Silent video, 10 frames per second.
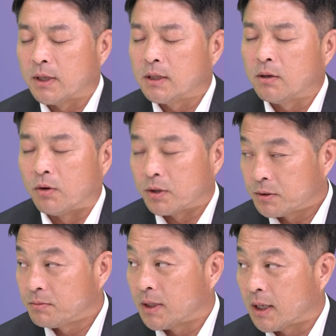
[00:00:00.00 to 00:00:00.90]
굉장히
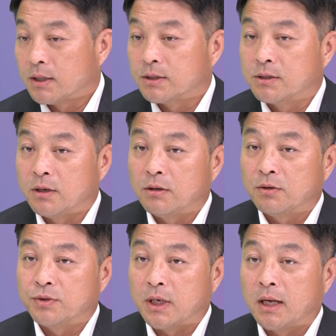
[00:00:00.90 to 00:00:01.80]
어렵습니다. 그래서 그런
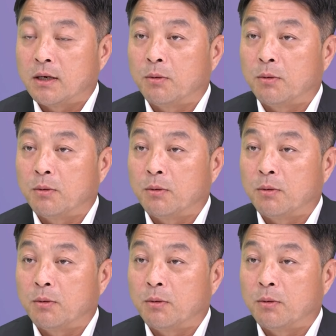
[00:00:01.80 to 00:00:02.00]
투자하는